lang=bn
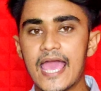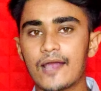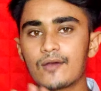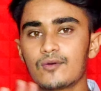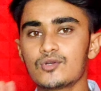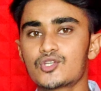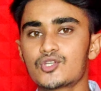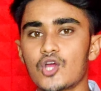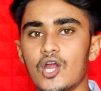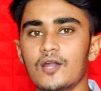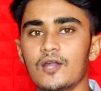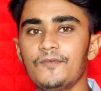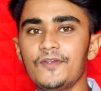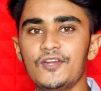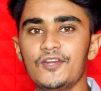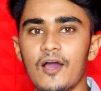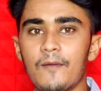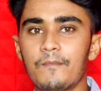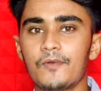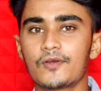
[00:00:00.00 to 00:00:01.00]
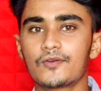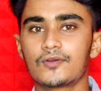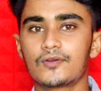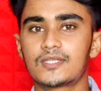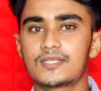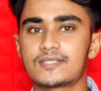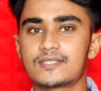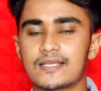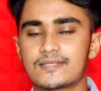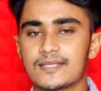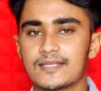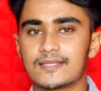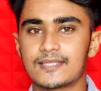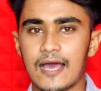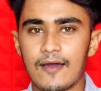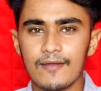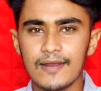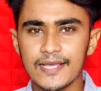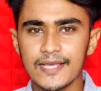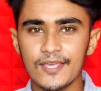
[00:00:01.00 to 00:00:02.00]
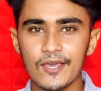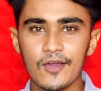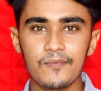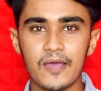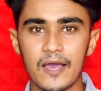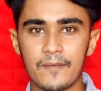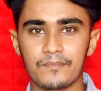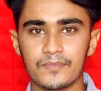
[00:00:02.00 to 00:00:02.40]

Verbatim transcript: এখন শর্ট ভিডিও আপলোড করতে চাচ্ছেন তাহলে কি হবে